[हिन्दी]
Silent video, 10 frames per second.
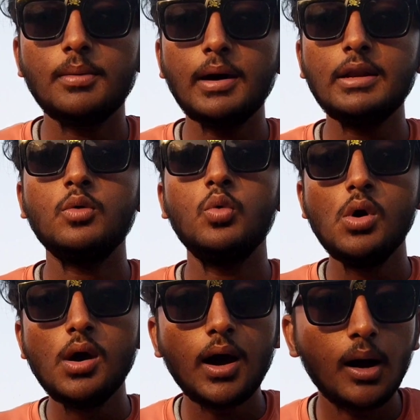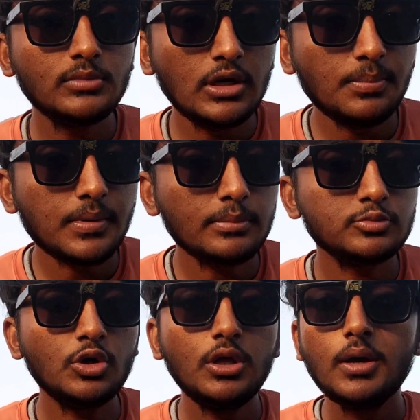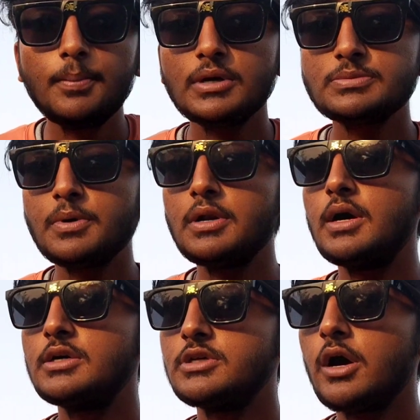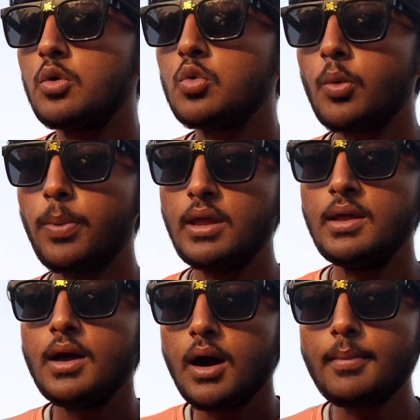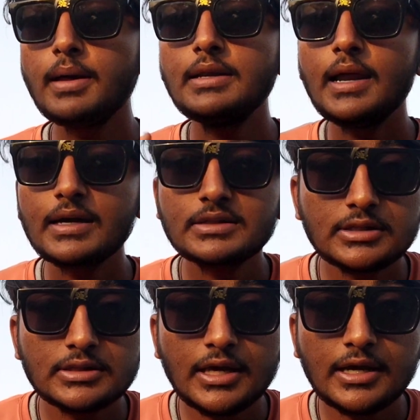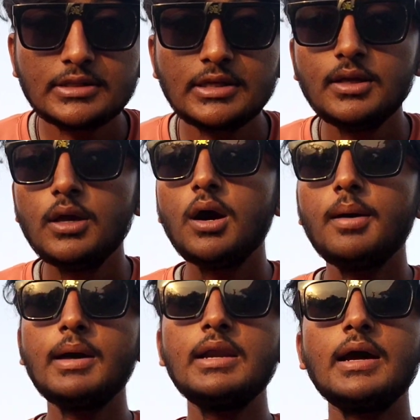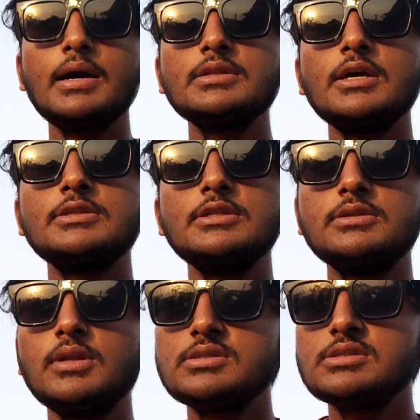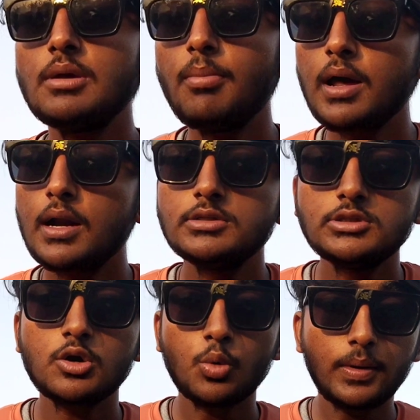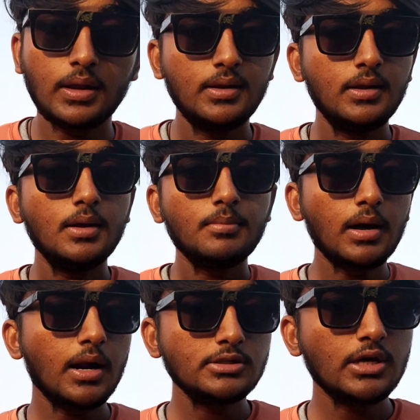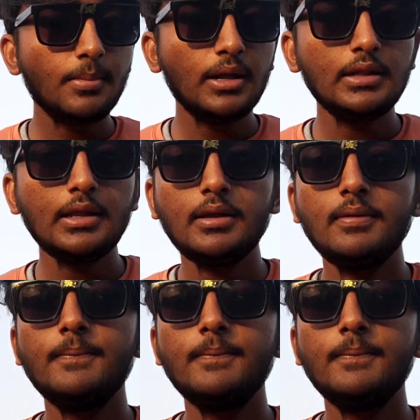हमारे को आमदनी प्राप्त हुई पचपन हज़ार रुपये हमारी लागत कितनी आई थी हमारी लागत आई थी दस से बारह हज़ार रुपये बारह हज़ार मान ले